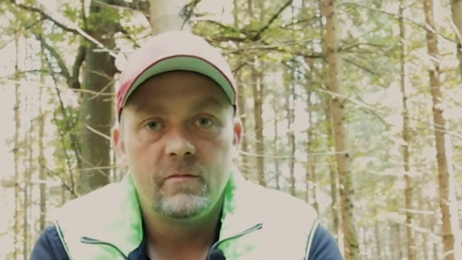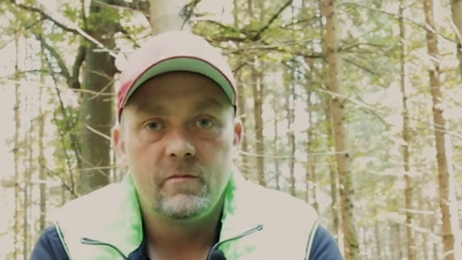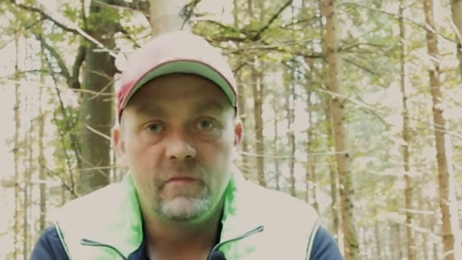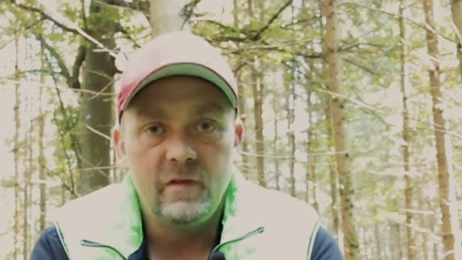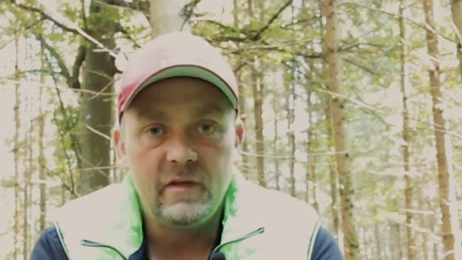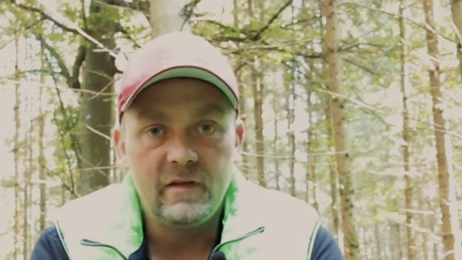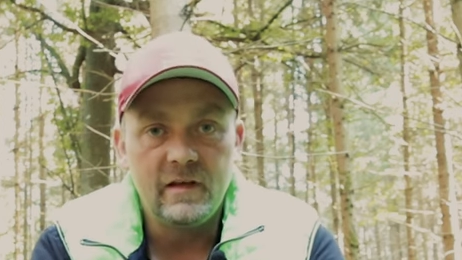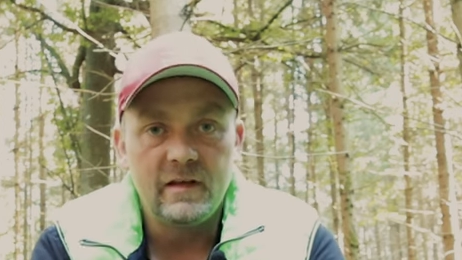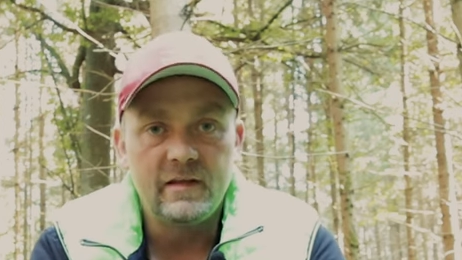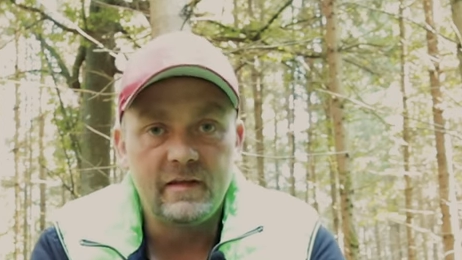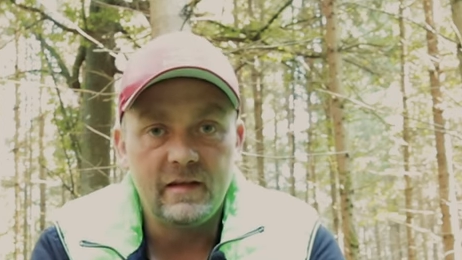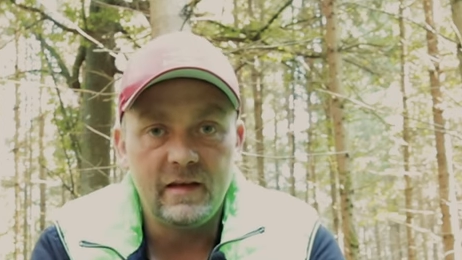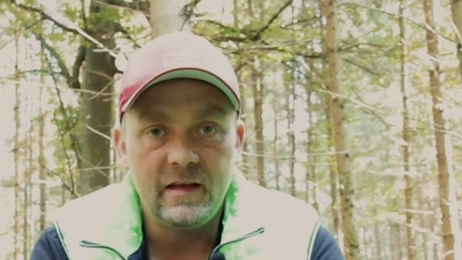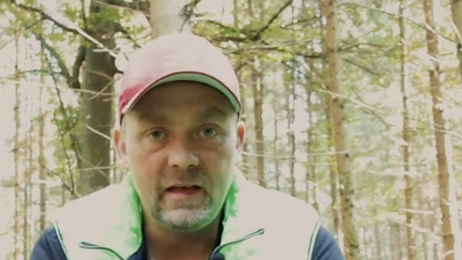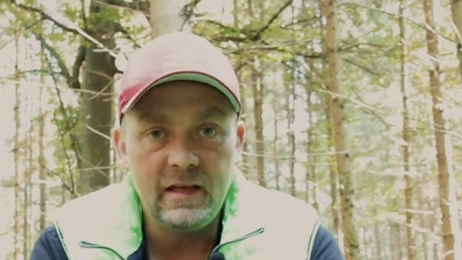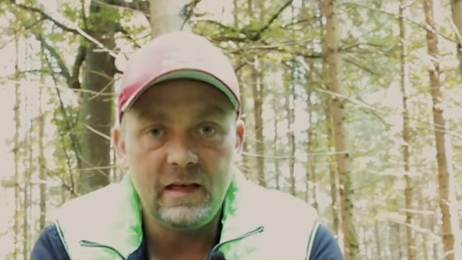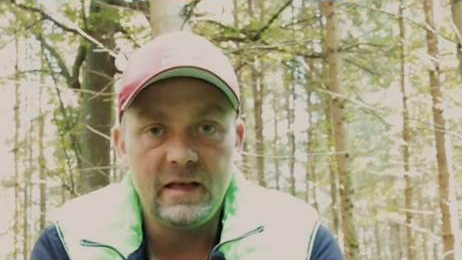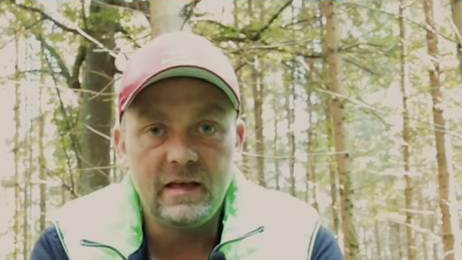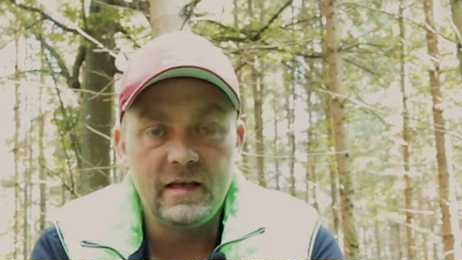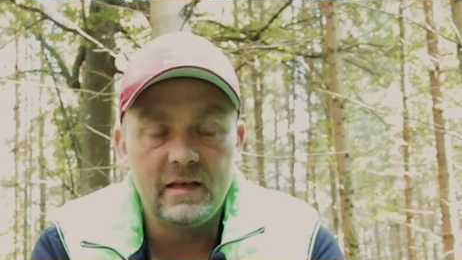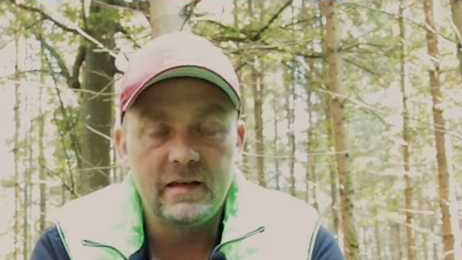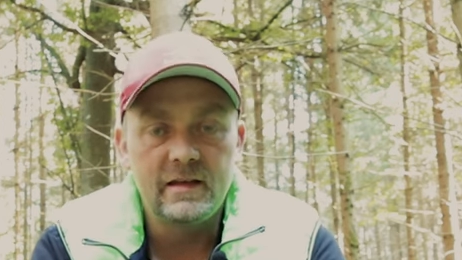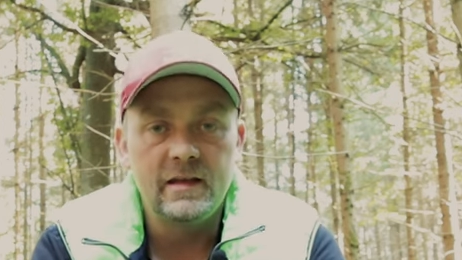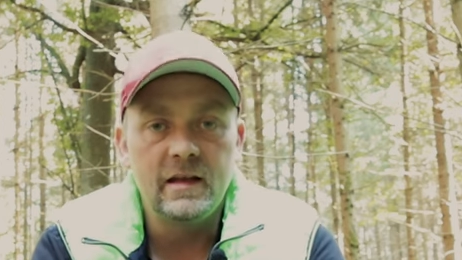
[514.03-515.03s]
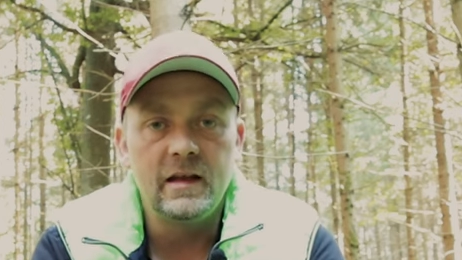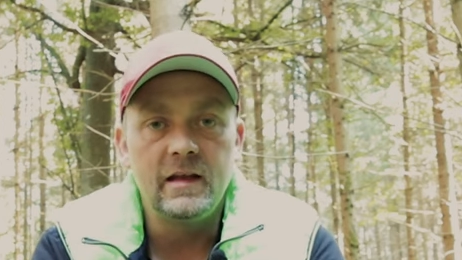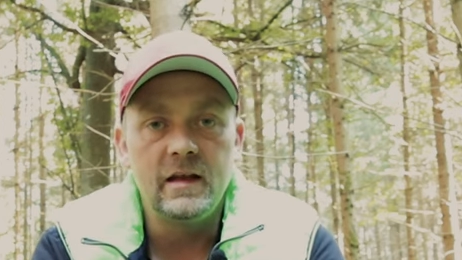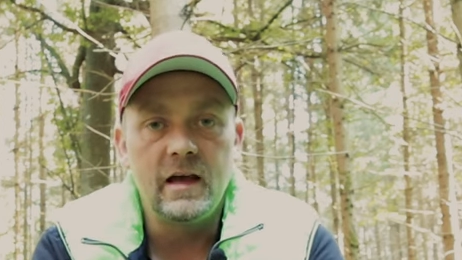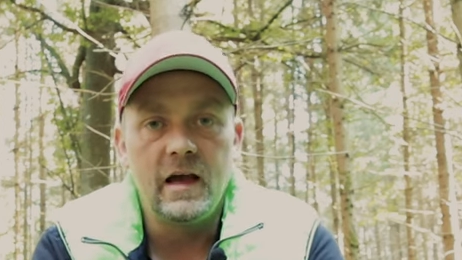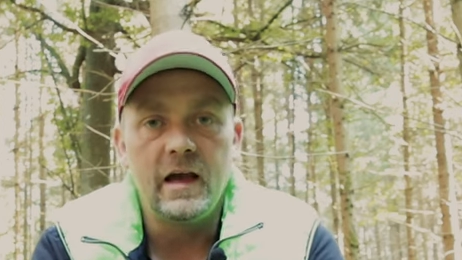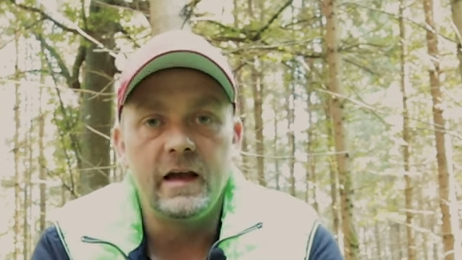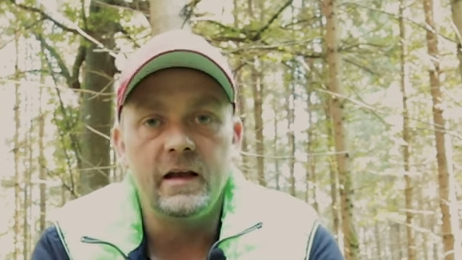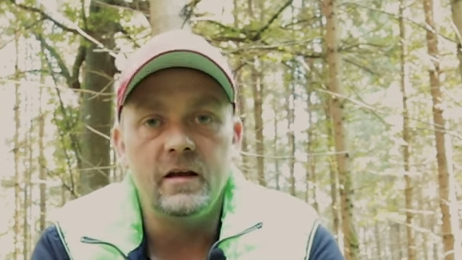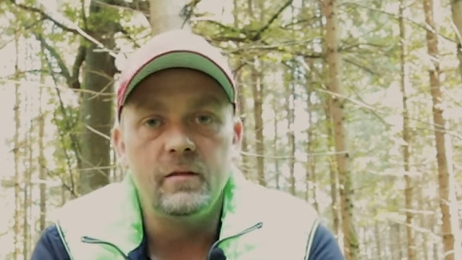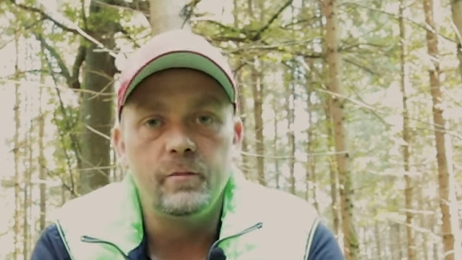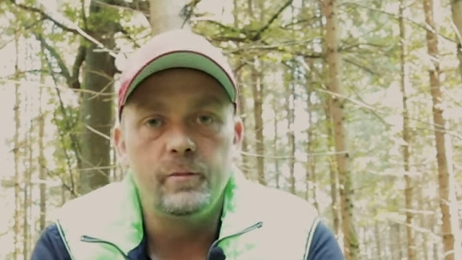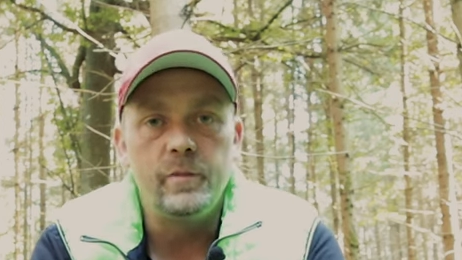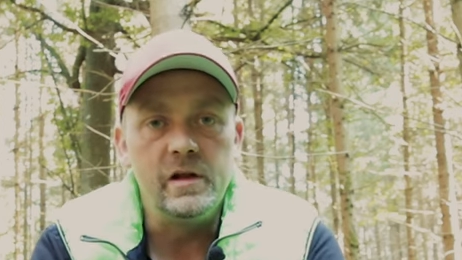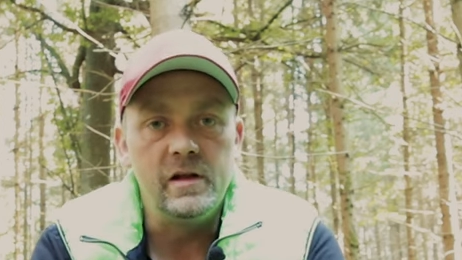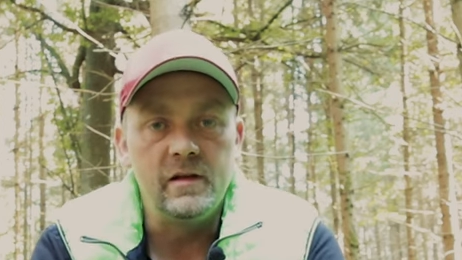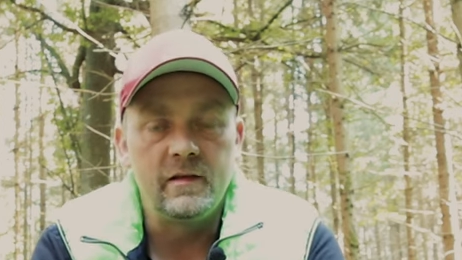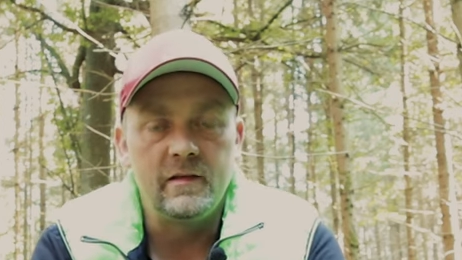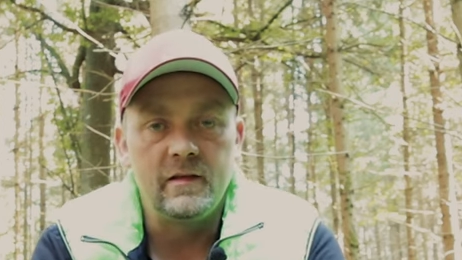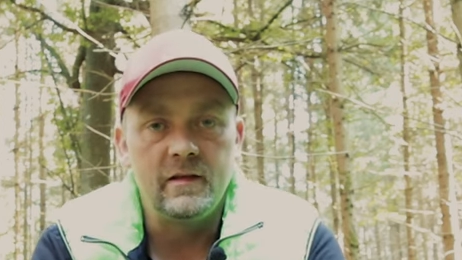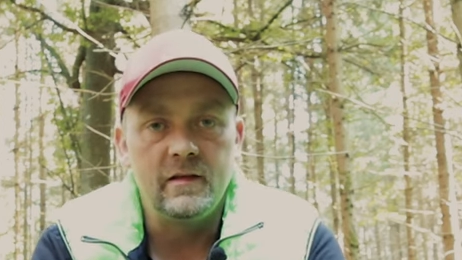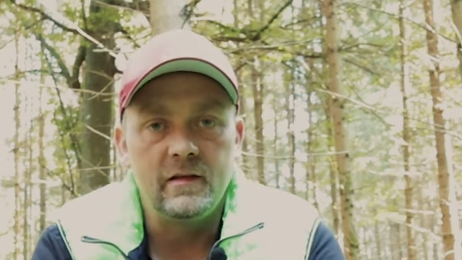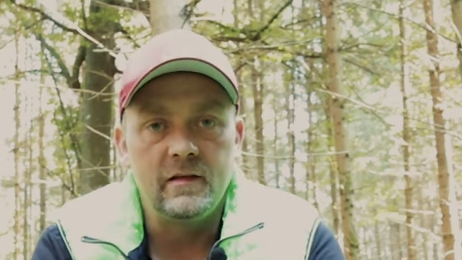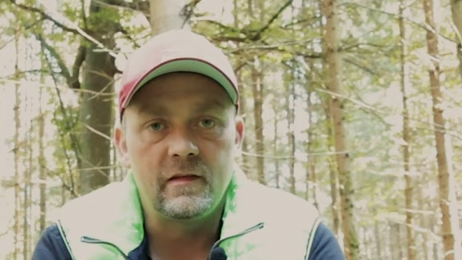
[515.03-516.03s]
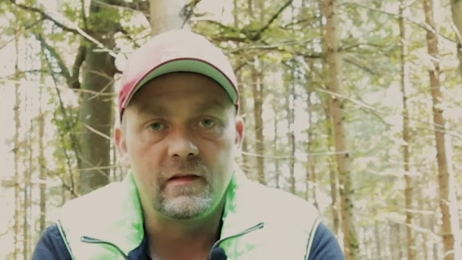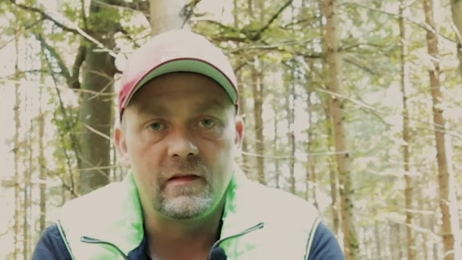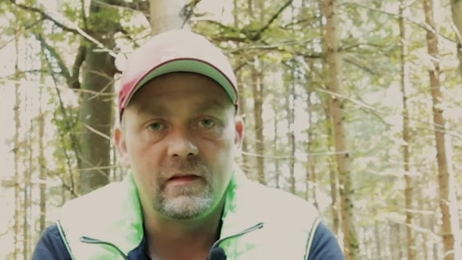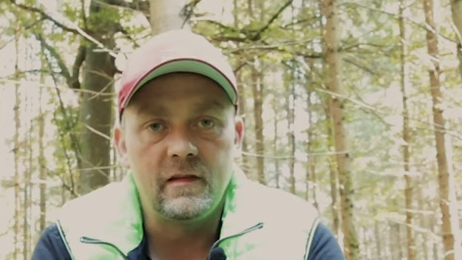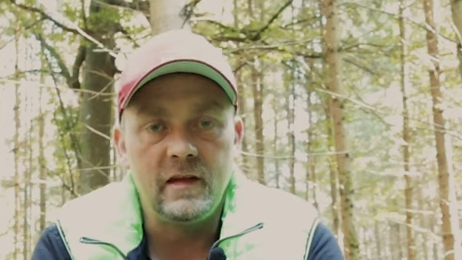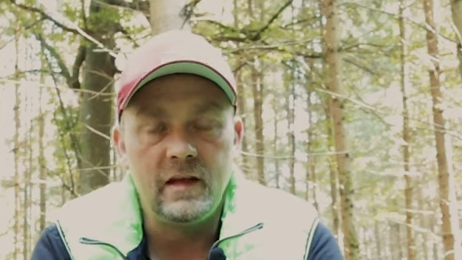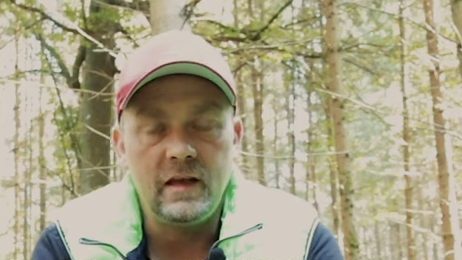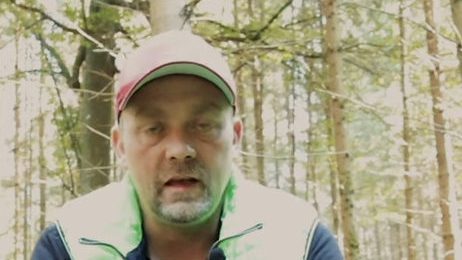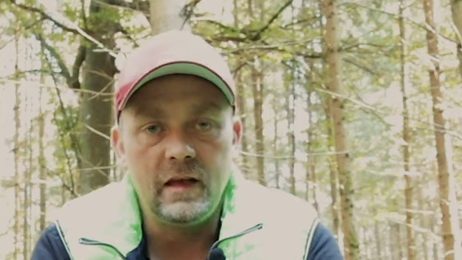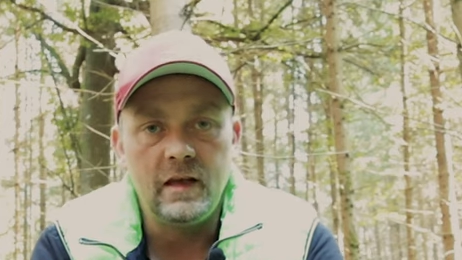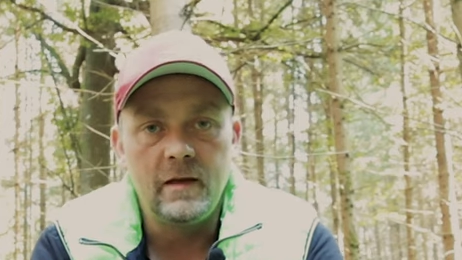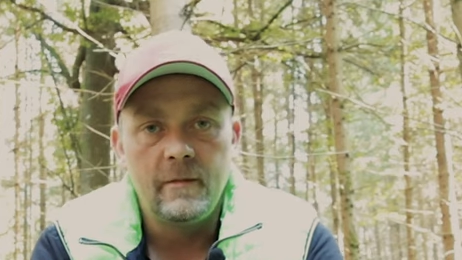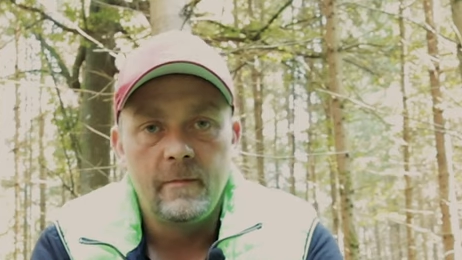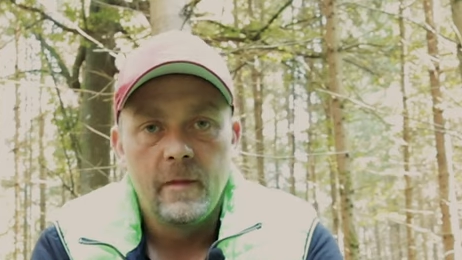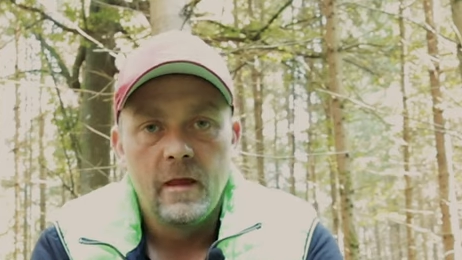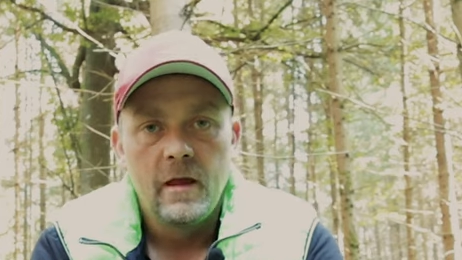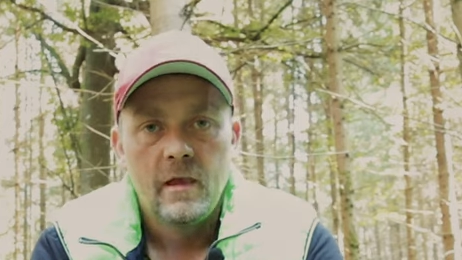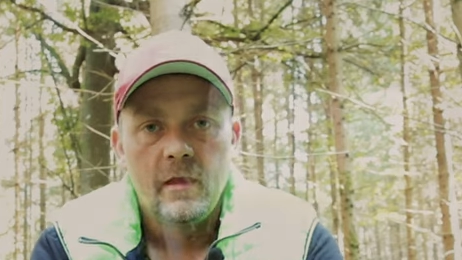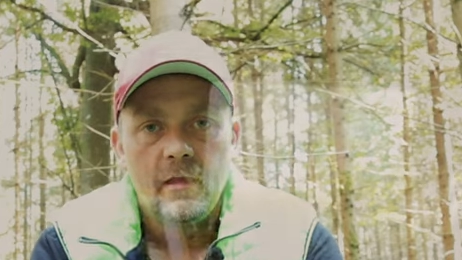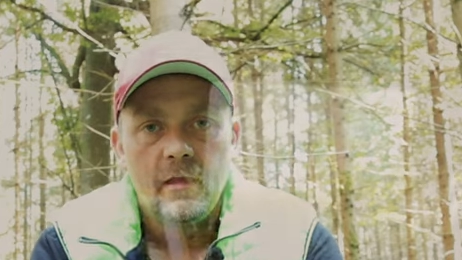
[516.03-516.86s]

Wie setze ich denn einen Pilz in Szene?